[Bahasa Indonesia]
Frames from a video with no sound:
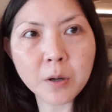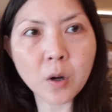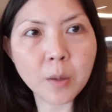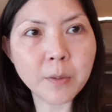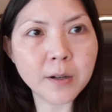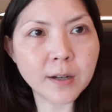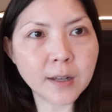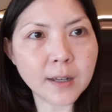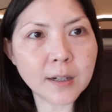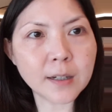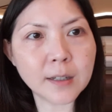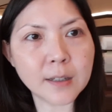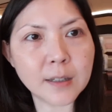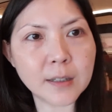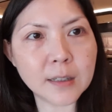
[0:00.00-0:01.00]
bahwa benar
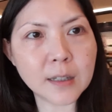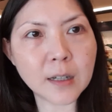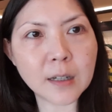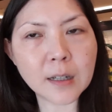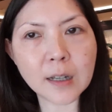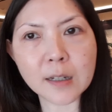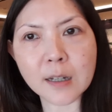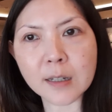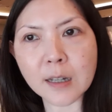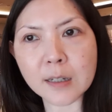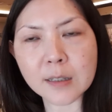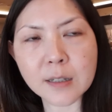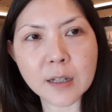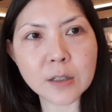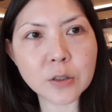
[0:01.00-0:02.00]
yang ada
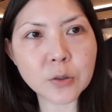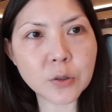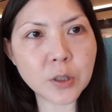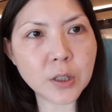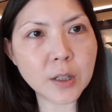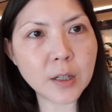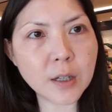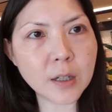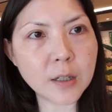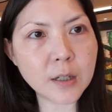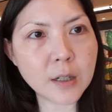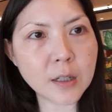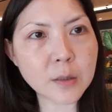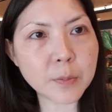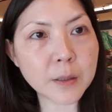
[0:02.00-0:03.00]
garis-garis kuningnya dari
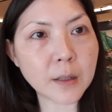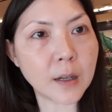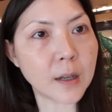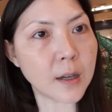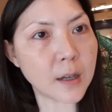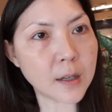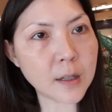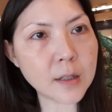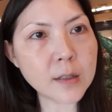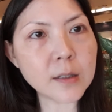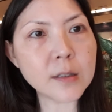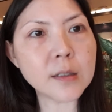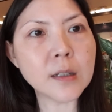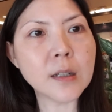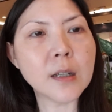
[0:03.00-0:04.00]
dinas pertanahan.
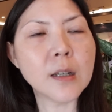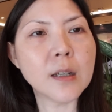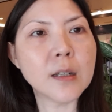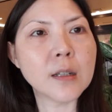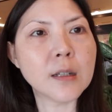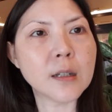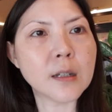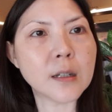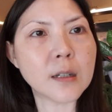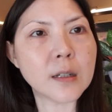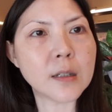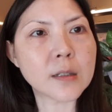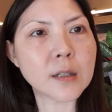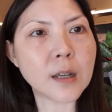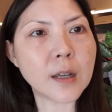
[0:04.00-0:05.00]

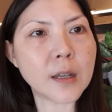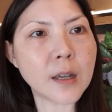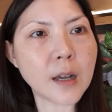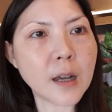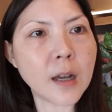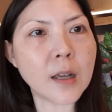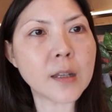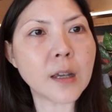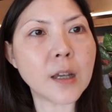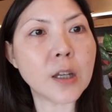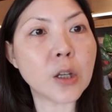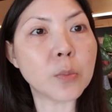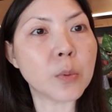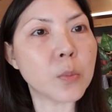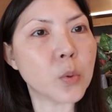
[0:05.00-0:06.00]
Uh, saya hanya
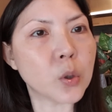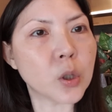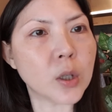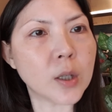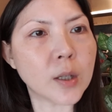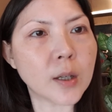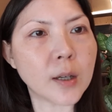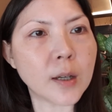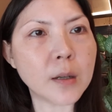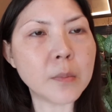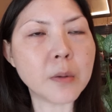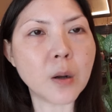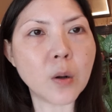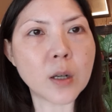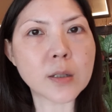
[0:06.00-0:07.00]
ingin membuktikan
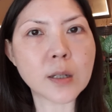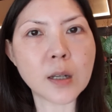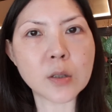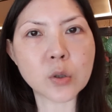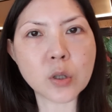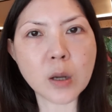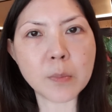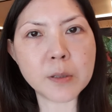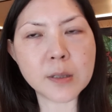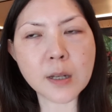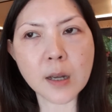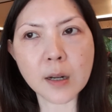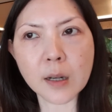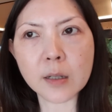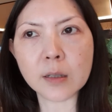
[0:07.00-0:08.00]
bahwa saya sudah
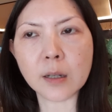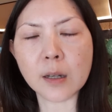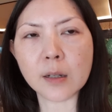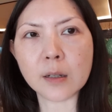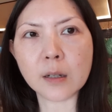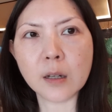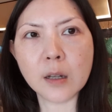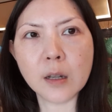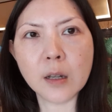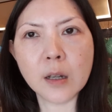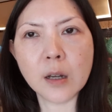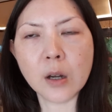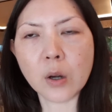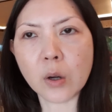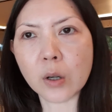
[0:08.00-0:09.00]
bicara dengan
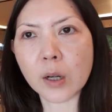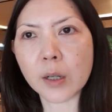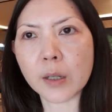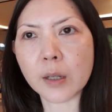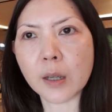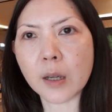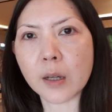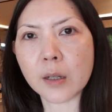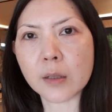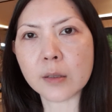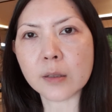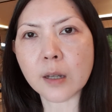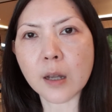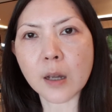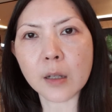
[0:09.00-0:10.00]
orang yang
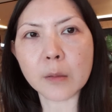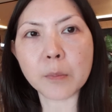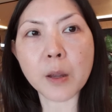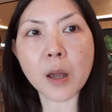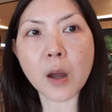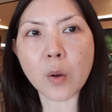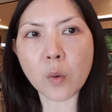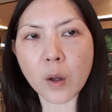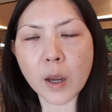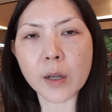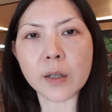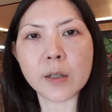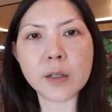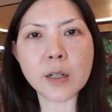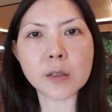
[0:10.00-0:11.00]
sangat piawai
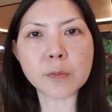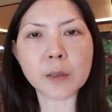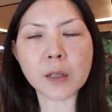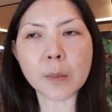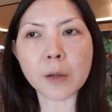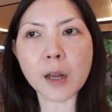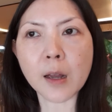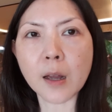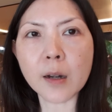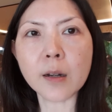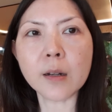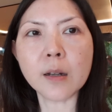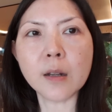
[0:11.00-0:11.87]
di dinas pertanahan